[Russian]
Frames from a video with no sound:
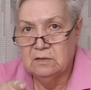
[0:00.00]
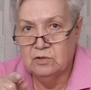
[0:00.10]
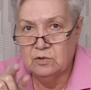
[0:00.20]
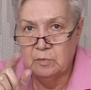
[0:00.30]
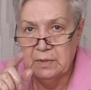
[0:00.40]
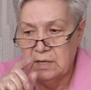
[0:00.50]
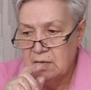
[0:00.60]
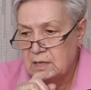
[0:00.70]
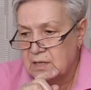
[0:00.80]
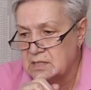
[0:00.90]

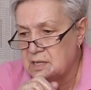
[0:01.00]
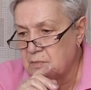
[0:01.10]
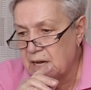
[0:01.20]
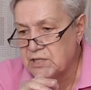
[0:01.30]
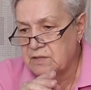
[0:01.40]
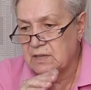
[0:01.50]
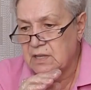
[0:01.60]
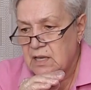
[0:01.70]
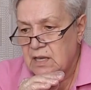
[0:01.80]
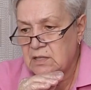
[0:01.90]
Чтобы замачивать,
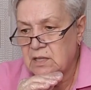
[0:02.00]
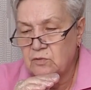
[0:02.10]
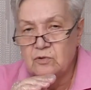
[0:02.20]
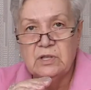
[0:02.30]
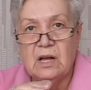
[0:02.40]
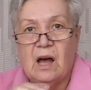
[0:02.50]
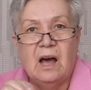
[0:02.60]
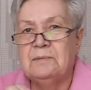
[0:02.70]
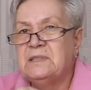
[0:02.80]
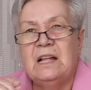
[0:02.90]
это нужно
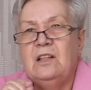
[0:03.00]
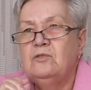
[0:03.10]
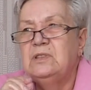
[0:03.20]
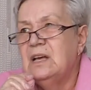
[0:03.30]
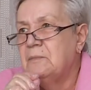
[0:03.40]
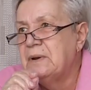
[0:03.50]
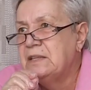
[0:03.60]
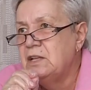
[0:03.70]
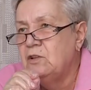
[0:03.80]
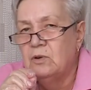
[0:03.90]
абсолютно
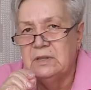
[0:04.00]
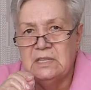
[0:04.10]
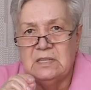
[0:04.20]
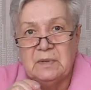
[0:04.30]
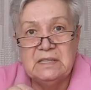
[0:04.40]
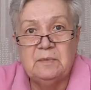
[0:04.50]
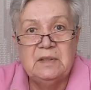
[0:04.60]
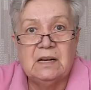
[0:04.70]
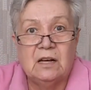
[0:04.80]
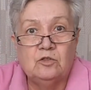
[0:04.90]
определенные семена,
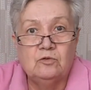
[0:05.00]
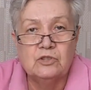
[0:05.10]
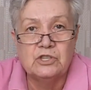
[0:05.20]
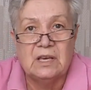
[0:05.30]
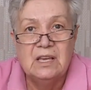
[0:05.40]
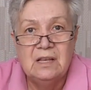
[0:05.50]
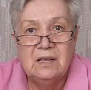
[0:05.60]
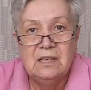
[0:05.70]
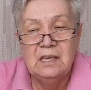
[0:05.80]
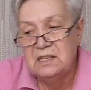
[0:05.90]
семена картошки.
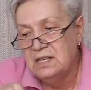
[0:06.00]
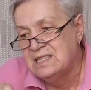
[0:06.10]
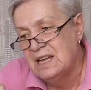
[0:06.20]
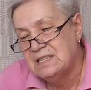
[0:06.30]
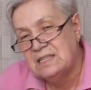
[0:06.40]
Их нельзя